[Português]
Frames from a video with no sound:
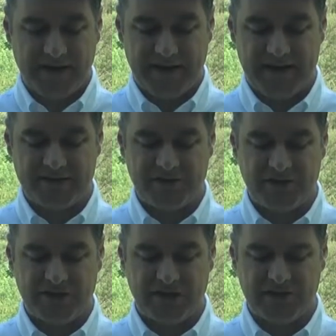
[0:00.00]
Este
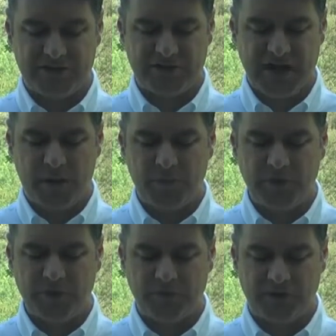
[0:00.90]
gigante há
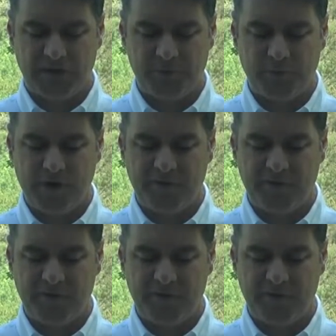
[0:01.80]
muito tempo